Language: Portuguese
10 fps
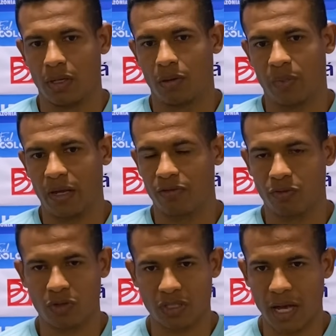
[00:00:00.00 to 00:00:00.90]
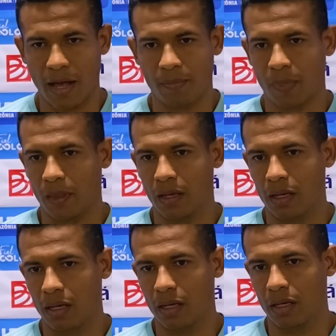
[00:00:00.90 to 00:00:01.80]
para reforçar.
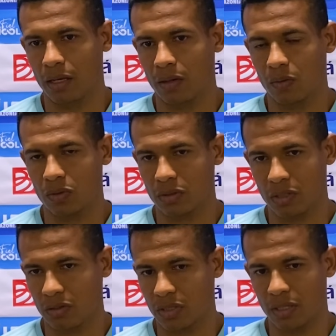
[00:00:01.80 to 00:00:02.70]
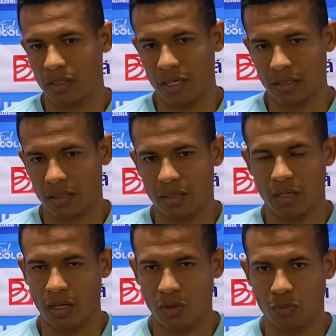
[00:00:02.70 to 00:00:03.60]
E tenho certeza
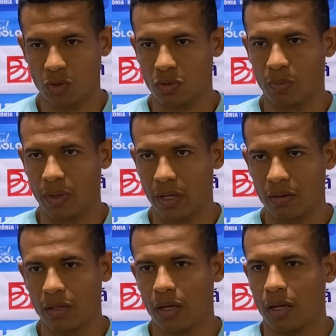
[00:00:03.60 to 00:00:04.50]
que eu e meus companheiros,